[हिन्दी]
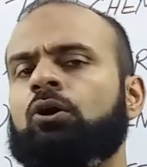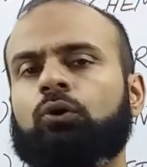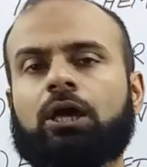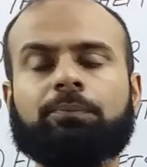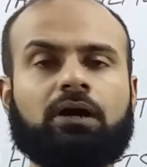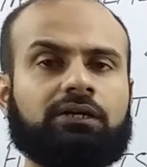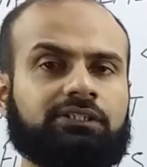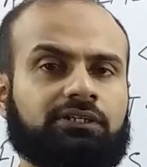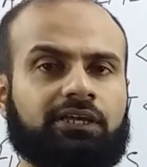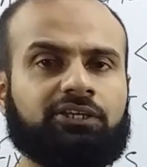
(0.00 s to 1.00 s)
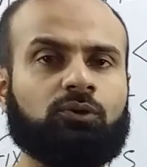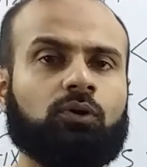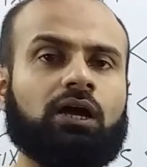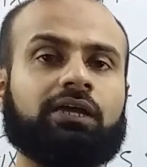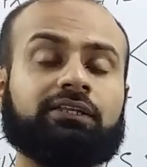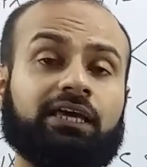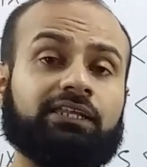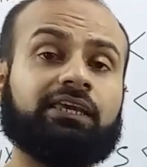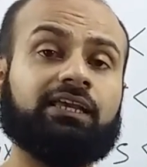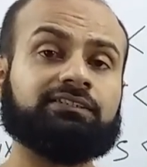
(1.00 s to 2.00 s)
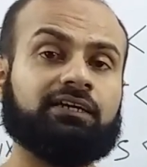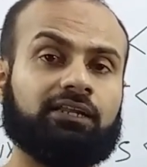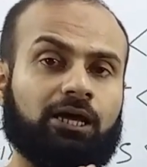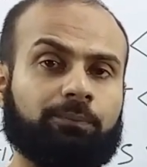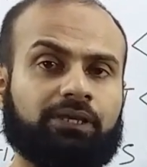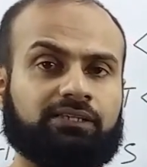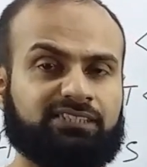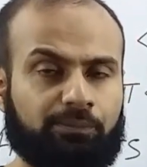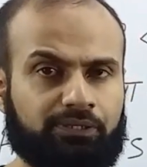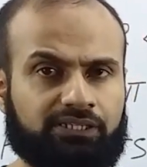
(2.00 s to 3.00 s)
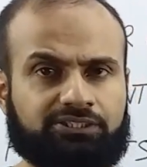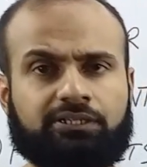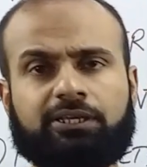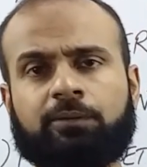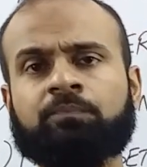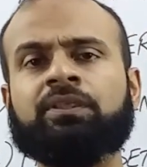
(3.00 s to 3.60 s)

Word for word: और आपका ऑडिट नहीं होगा इन एनी केस अगर आपकी एग्जामिनेशन की